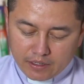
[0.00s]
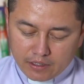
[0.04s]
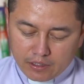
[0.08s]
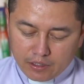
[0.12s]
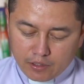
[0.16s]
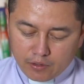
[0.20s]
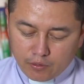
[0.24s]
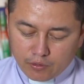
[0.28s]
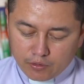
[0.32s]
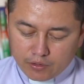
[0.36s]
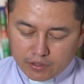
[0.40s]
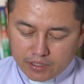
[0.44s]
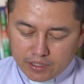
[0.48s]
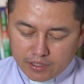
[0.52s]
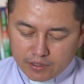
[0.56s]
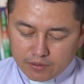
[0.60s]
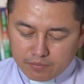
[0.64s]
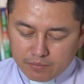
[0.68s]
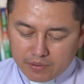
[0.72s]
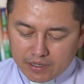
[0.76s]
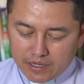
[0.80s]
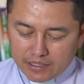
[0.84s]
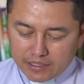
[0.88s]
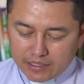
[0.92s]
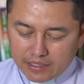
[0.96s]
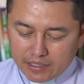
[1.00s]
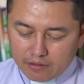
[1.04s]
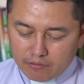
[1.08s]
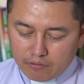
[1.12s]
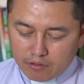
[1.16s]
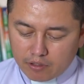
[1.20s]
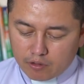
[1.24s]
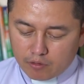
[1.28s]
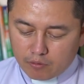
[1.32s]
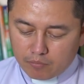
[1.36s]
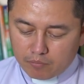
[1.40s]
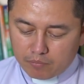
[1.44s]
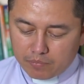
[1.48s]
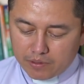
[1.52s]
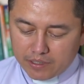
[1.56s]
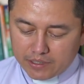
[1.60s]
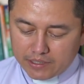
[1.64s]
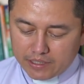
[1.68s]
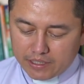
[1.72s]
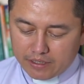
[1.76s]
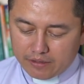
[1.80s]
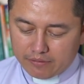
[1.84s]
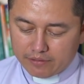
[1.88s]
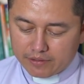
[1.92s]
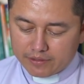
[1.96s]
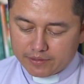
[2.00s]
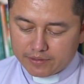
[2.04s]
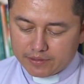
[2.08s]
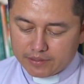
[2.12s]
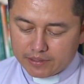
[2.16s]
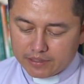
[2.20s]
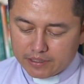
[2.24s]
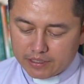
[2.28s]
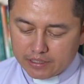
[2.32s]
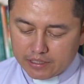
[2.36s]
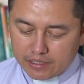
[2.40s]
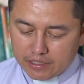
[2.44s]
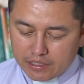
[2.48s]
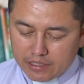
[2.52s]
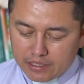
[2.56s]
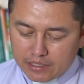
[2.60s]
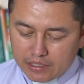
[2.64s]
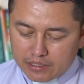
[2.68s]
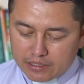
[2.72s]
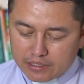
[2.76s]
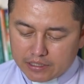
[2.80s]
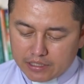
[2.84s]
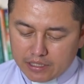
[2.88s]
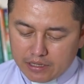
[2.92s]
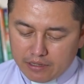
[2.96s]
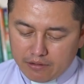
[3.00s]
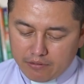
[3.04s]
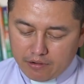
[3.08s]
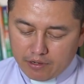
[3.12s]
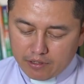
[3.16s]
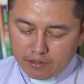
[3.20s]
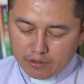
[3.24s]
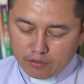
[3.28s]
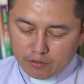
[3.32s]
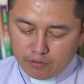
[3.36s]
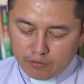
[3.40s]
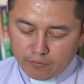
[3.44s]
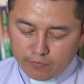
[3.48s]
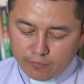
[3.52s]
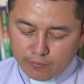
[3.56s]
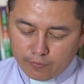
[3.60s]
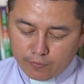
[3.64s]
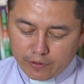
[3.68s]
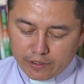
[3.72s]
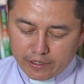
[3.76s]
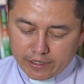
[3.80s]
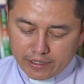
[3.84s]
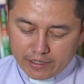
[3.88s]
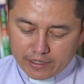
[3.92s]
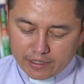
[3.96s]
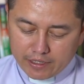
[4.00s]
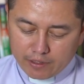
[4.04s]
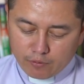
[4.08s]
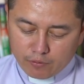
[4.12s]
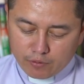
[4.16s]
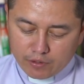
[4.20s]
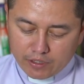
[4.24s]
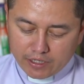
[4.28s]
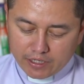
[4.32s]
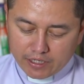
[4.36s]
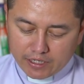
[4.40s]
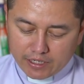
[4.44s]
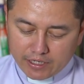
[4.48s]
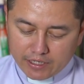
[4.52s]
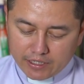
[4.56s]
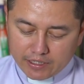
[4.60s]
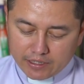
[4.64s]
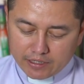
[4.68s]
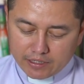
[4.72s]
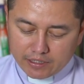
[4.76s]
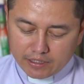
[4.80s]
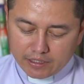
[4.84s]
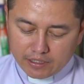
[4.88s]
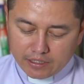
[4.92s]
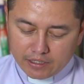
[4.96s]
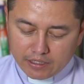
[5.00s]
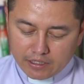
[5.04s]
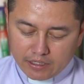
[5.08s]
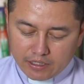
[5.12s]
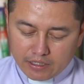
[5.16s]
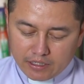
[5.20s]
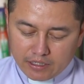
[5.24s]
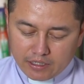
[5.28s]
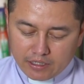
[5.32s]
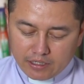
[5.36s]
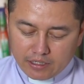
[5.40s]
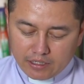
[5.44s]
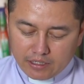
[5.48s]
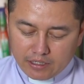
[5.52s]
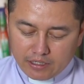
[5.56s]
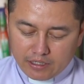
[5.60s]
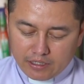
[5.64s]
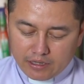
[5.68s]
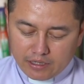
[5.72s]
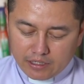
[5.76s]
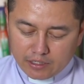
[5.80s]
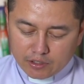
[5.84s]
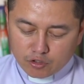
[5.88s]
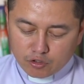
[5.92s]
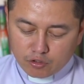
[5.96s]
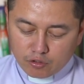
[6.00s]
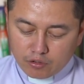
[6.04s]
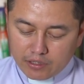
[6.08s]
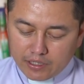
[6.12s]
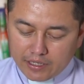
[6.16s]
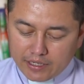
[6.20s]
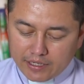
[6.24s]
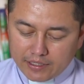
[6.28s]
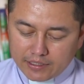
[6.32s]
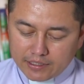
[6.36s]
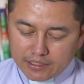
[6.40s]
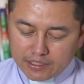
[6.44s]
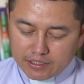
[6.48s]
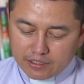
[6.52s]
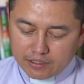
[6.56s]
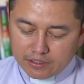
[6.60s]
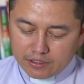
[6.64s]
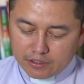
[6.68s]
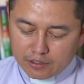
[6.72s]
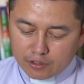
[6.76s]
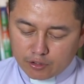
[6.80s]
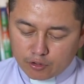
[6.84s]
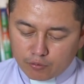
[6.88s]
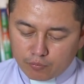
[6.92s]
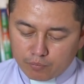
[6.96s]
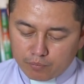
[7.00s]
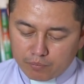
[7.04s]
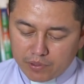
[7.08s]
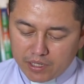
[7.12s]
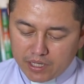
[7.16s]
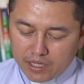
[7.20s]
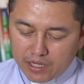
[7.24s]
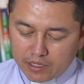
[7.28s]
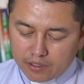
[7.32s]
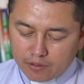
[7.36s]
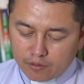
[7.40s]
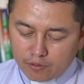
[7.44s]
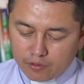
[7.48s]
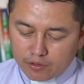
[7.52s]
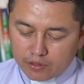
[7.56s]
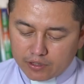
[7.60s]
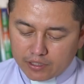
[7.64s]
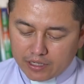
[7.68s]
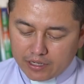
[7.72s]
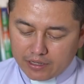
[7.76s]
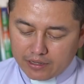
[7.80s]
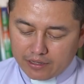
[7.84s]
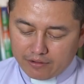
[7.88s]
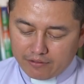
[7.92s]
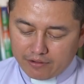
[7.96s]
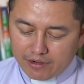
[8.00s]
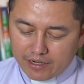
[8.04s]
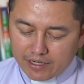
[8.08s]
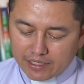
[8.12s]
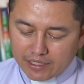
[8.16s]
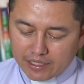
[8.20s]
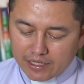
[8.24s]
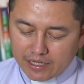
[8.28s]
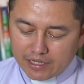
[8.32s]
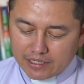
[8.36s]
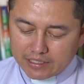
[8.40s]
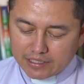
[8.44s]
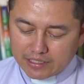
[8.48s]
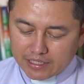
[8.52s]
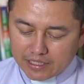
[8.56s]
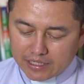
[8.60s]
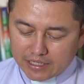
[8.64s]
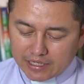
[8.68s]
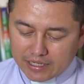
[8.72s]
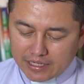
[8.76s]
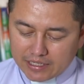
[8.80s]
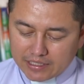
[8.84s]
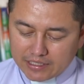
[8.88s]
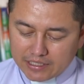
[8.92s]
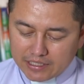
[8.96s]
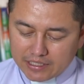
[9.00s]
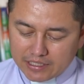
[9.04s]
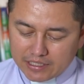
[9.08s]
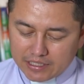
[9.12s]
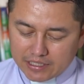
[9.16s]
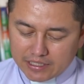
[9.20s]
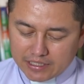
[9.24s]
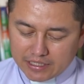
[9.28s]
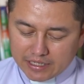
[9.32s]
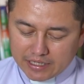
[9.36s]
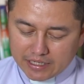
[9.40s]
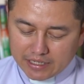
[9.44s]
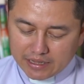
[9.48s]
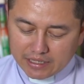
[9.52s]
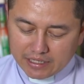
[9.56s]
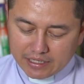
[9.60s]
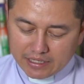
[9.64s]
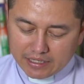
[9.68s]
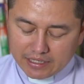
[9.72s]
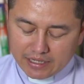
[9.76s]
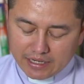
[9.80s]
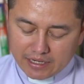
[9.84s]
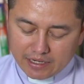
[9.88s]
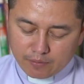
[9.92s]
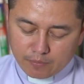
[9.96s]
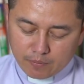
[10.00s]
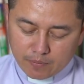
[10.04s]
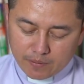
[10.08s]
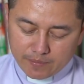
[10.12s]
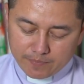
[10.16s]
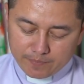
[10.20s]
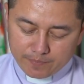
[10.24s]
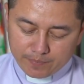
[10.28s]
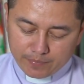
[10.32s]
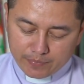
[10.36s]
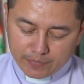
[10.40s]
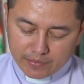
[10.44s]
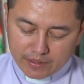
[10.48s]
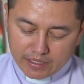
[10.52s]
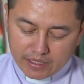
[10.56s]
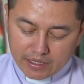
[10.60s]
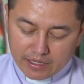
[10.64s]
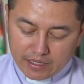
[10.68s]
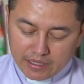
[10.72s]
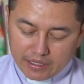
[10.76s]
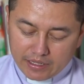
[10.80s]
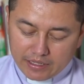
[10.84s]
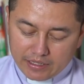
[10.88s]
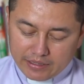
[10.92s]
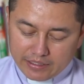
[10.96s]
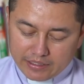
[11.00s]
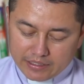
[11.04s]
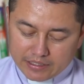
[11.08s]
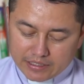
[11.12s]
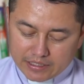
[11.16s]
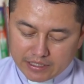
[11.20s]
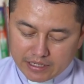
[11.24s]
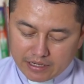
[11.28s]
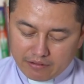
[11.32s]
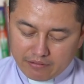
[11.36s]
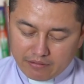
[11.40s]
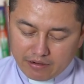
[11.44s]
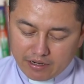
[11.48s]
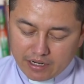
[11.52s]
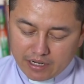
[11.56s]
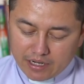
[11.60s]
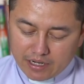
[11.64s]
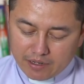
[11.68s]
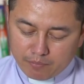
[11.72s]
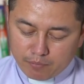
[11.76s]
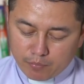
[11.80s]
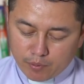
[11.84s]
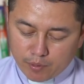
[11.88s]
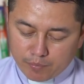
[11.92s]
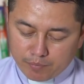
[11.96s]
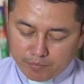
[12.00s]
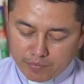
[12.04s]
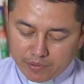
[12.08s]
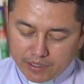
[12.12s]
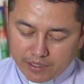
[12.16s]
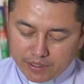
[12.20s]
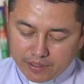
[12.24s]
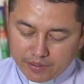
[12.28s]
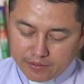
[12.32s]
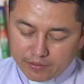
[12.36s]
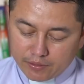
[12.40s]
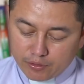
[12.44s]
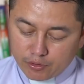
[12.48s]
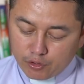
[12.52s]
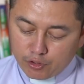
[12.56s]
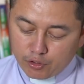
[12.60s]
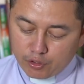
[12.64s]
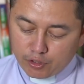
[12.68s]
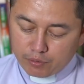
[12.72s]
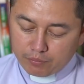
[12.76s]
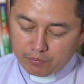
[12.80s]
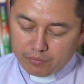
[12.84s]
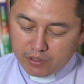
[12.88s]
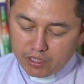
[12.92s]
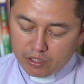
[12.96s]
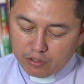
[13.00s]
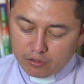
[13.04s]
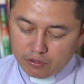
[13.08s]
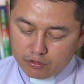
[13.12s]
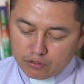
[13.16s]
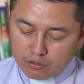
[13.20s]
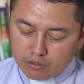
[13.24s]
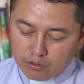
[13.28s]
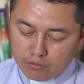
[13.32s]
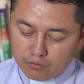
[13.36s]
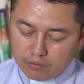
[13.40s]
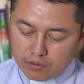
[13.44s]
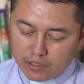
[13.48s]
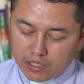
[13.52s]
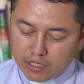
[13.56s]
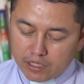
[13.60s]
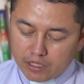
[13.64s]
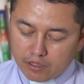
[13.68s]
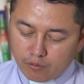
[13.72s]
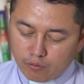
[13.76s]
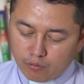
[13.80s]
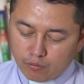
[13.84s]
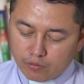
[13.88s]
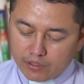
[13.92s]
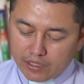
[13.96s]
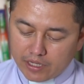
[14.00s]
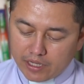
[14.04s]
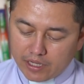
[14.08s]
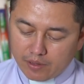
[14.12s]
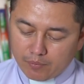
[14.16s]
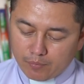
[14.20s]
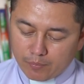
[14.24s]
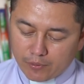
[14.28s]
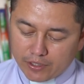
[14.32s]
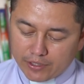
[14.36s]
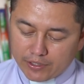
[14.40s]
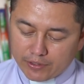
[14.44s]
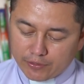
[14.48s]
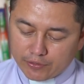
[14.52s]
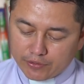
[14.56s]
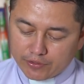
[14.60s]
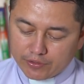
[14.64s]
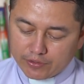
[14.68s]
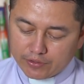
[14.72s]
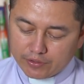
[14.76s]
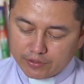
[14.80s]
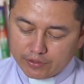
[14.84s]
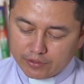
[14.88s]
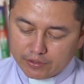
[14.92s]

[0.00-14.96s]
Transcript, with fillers: y otras barcas lo acompañaban. Se levantó un fuerte huracán, y las olas rompían contra la barca hasta casi llenarla de agua. Él estaba a popa, dormido sobre un almohadón.